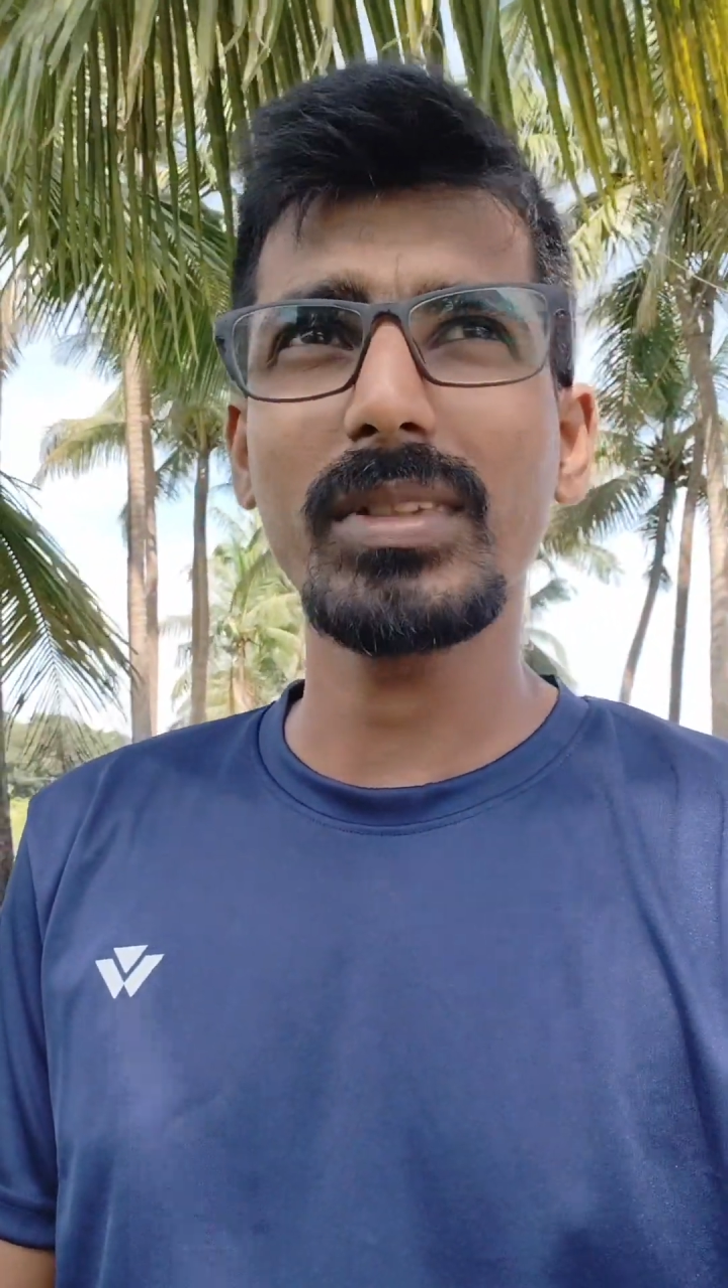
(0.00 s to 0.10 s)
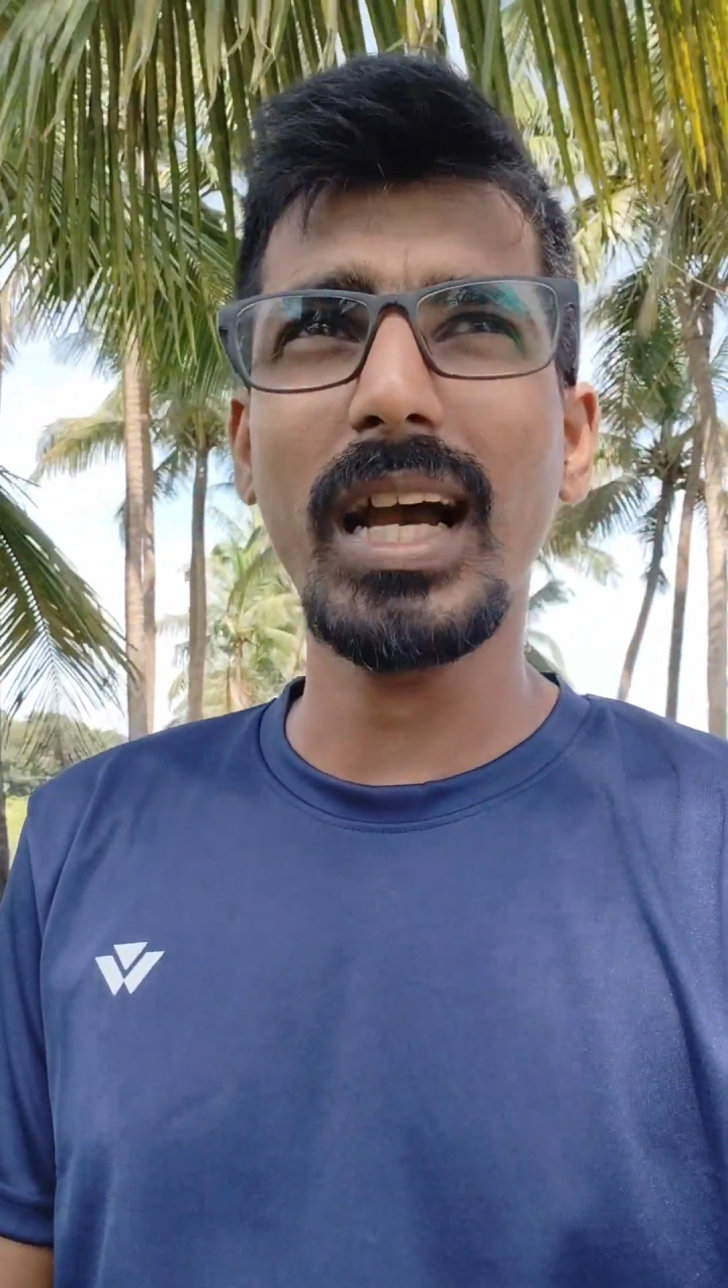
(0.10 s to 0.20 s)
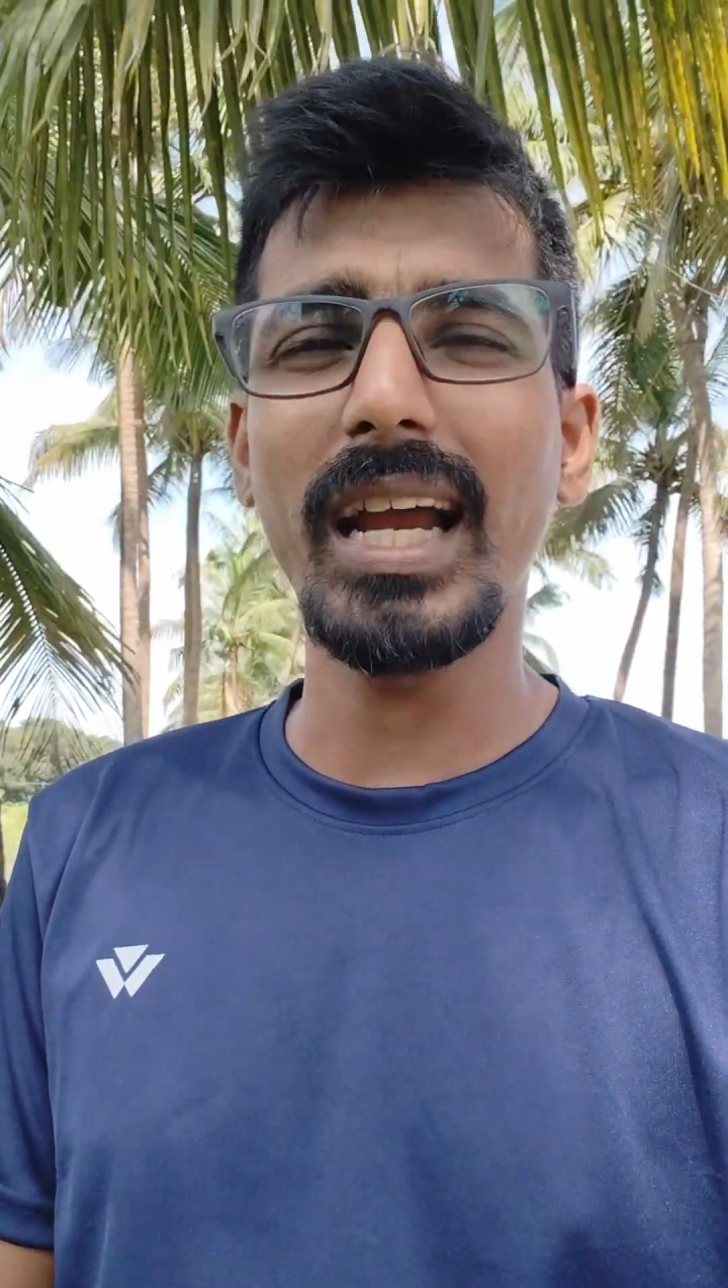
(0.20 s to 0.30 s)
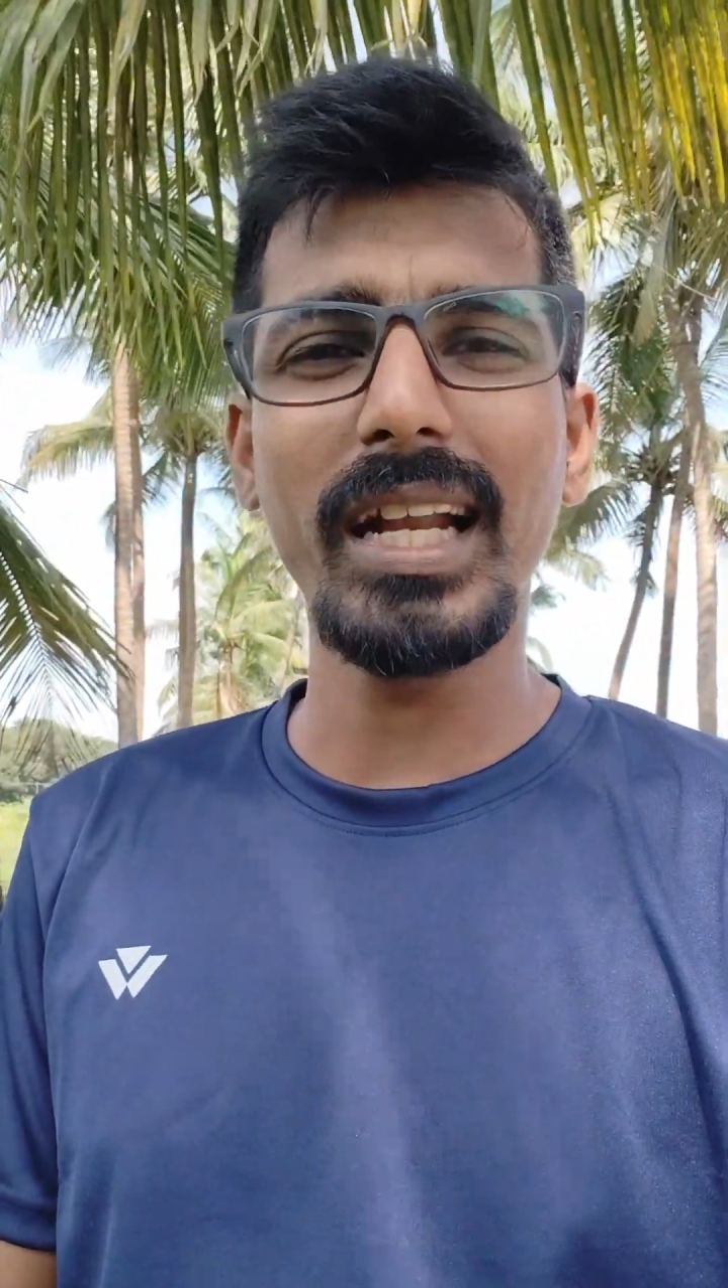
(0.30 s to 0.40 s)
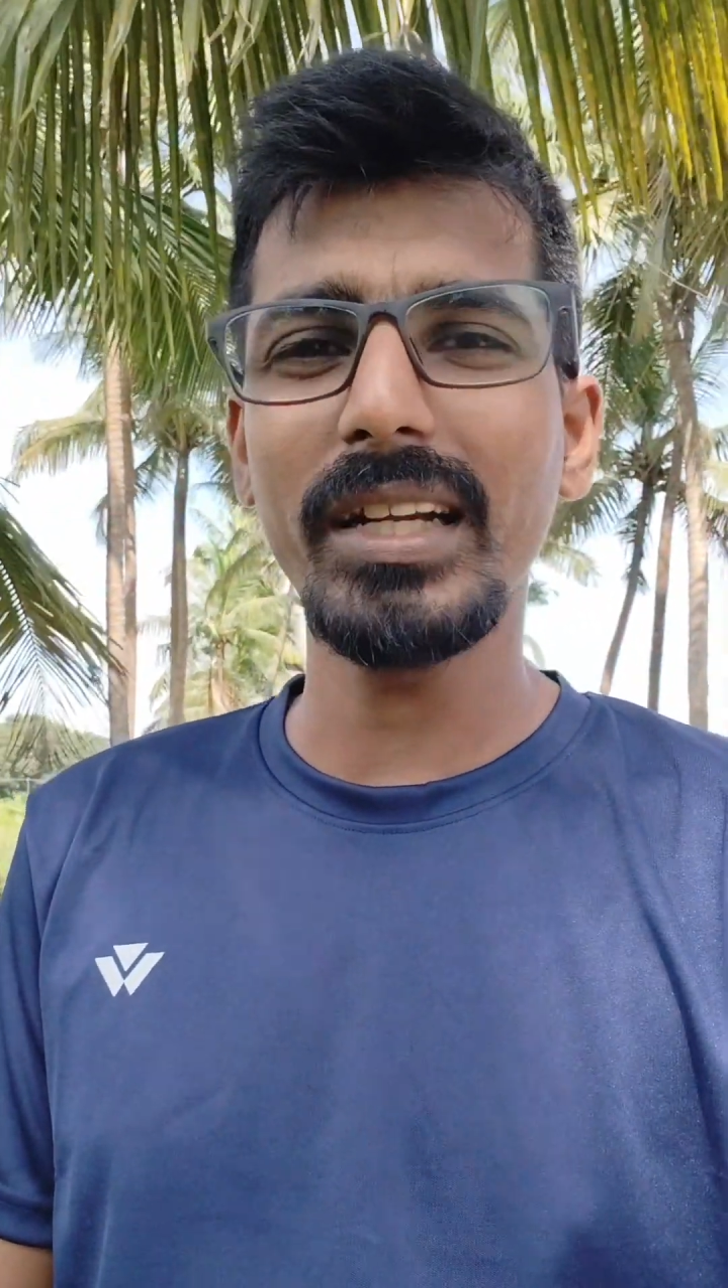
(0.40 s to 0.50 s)

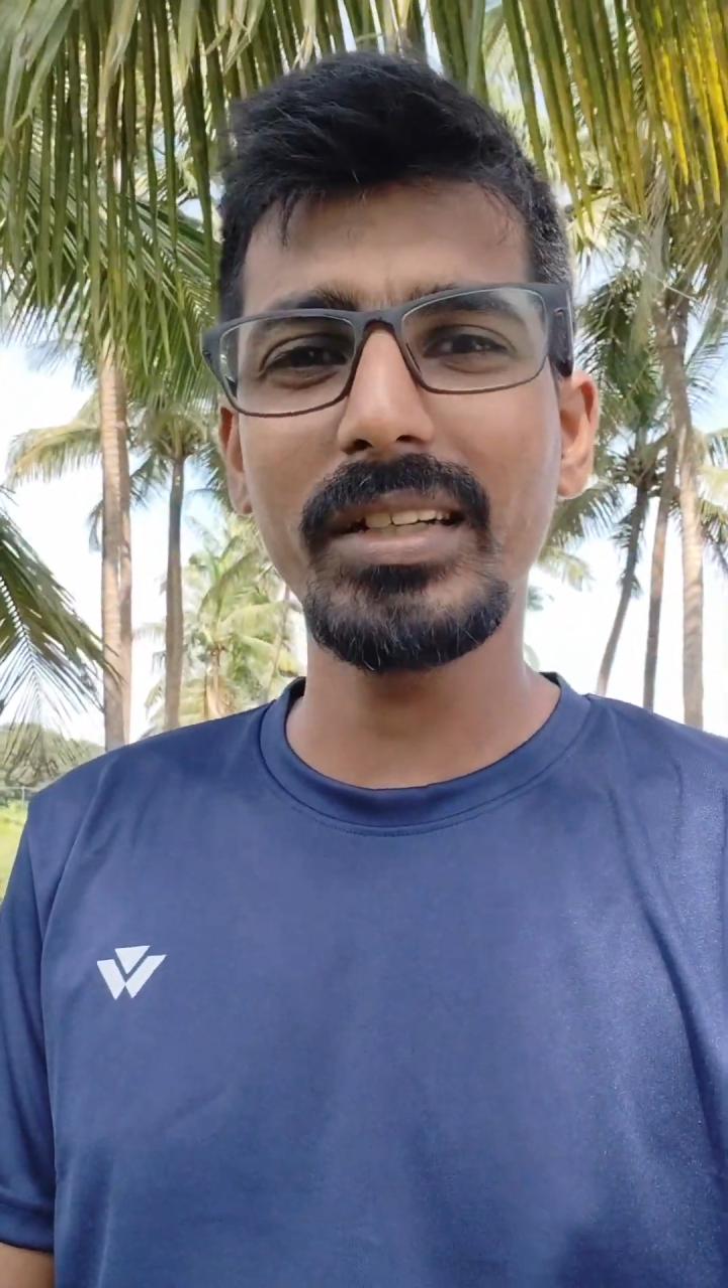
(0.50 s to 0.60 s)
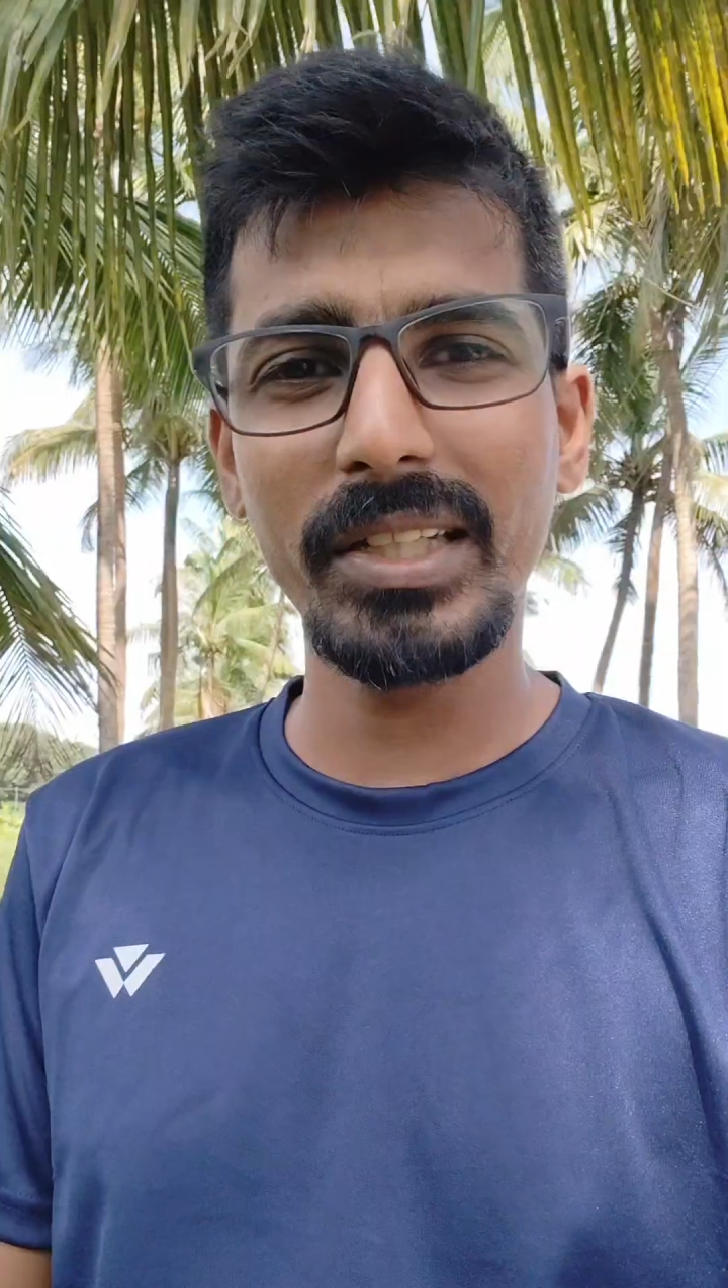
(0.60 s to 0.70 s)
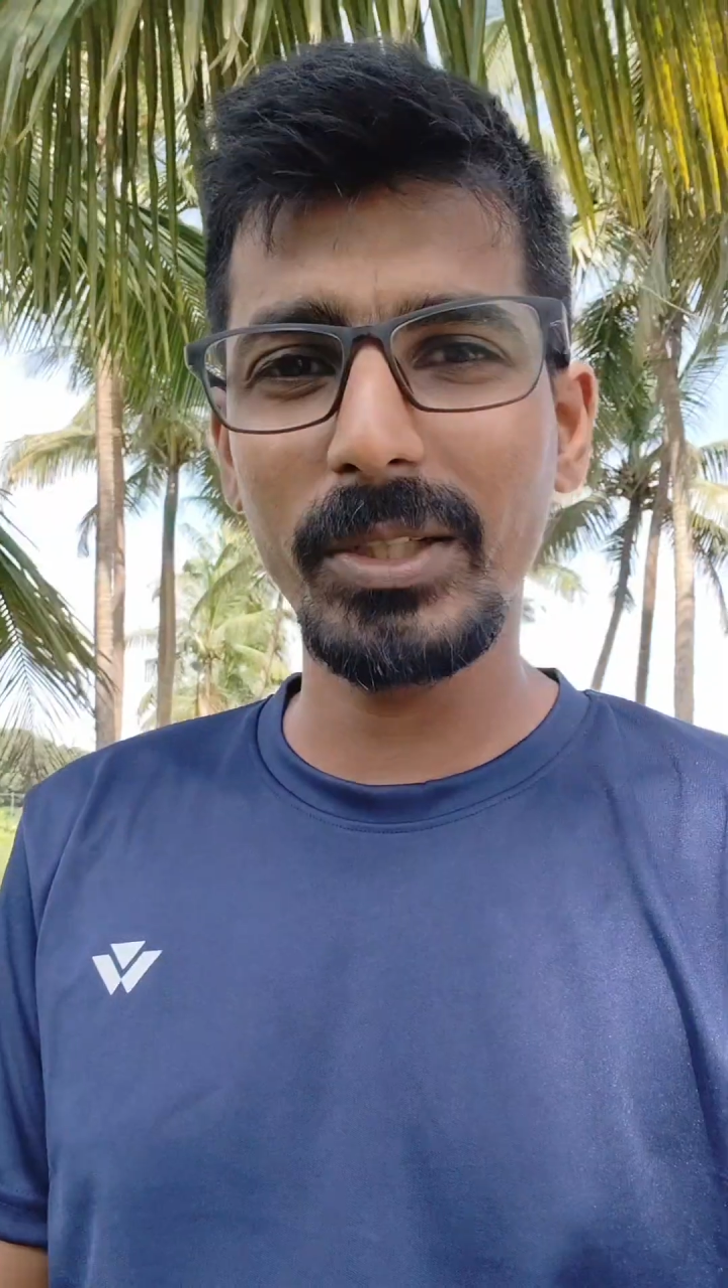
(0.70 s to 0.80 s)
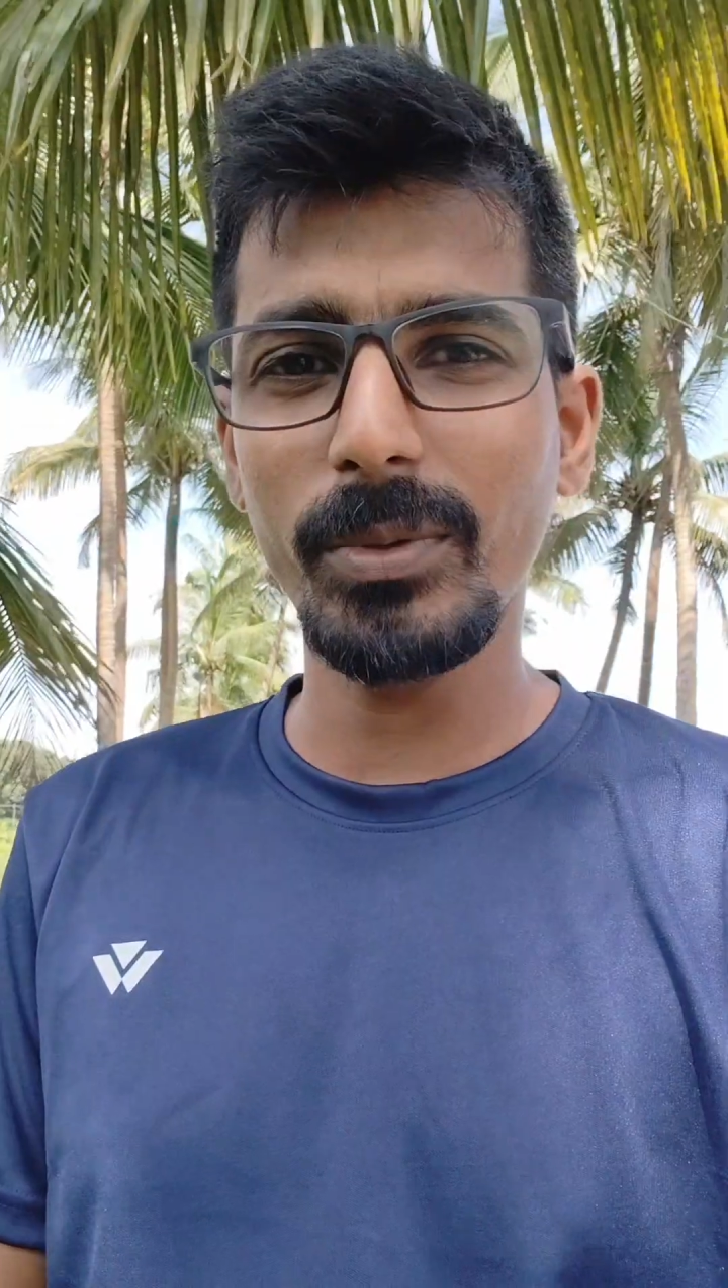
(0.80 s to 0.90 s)
हाईलाइट नहीं